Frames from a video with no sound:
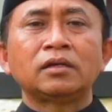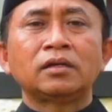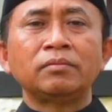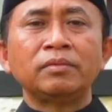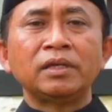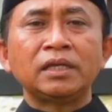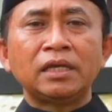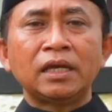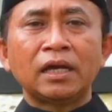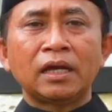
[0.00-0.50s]

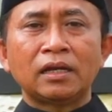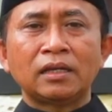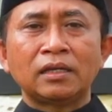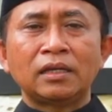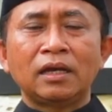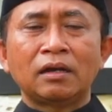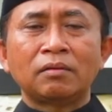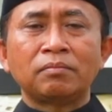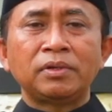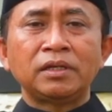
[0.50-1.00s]
demikian
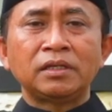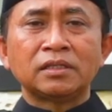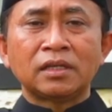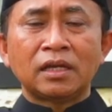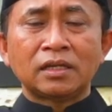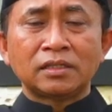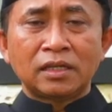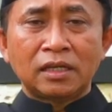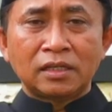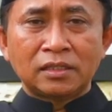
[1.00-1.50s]
yang
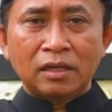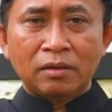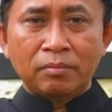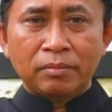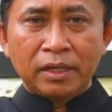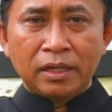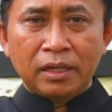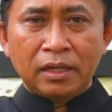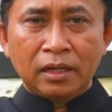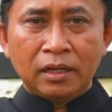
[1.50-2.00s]
bisa saya
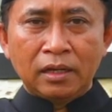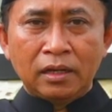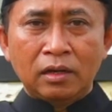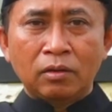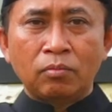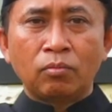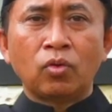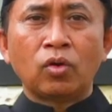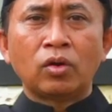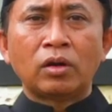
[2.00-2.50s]
sampaikan
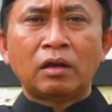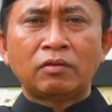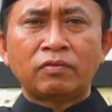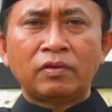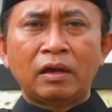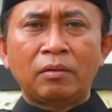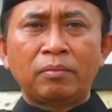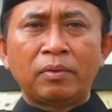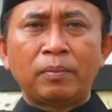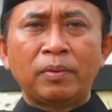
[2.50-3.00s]
mohon maaf
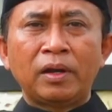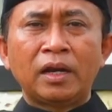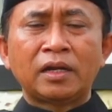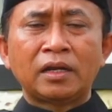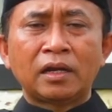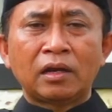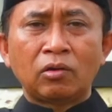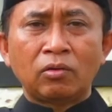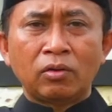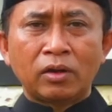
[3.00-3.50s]
apabila
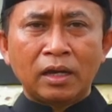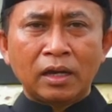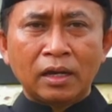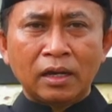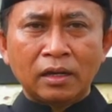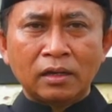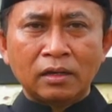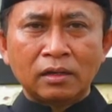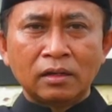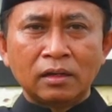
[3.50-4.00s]
ada
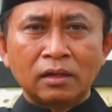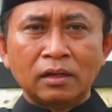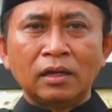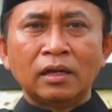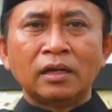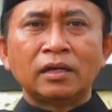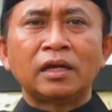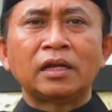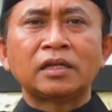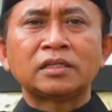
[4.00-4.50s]
kekurangan
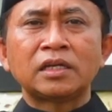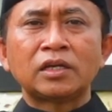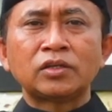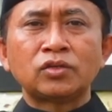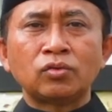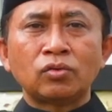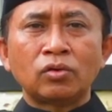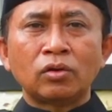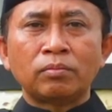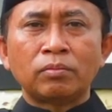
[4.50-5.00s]
dari saya
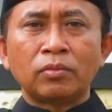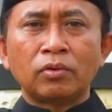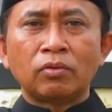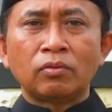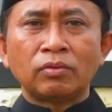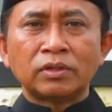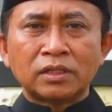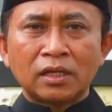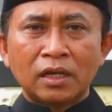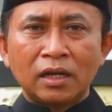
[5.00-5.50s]
cukup
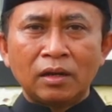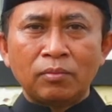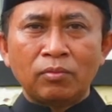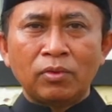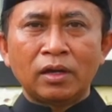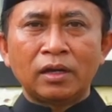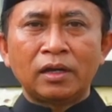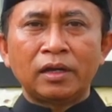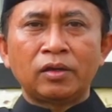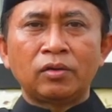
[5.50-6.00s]

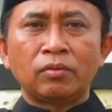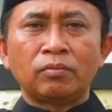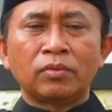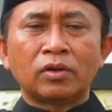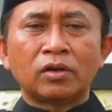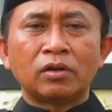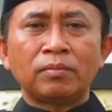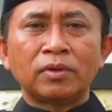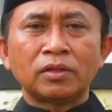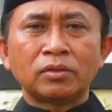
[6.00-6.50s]
wassalamualaikum
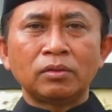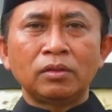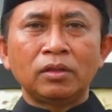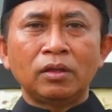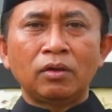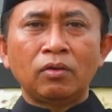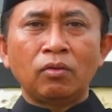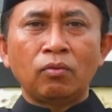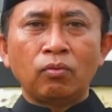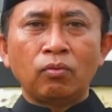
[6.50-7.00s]
warahmatullahi